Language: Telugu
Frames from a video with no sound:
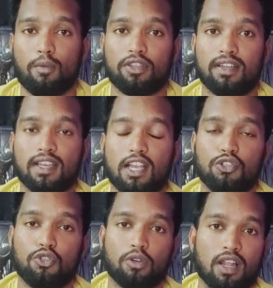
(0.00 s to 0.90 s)
మొదటిగా
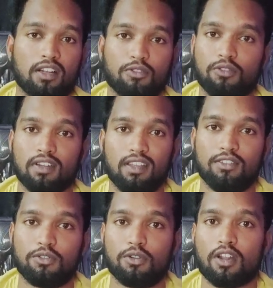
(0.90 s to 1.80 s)
జుట్టు రాలుతుంటుంది
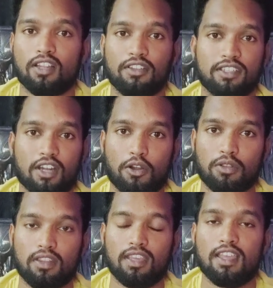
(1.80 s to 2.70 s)
జుట్టు రాలుతుంది స్టార్ట్
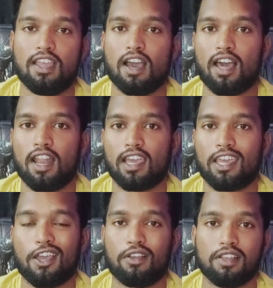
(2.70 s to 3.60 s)
అవుతుంది
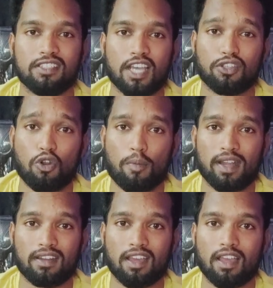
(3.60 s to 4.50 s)
అలాగే చేతిలో
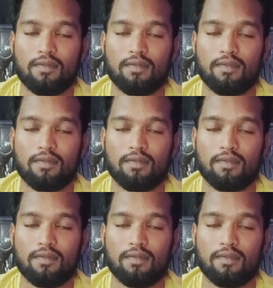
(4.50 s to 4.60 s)
మంట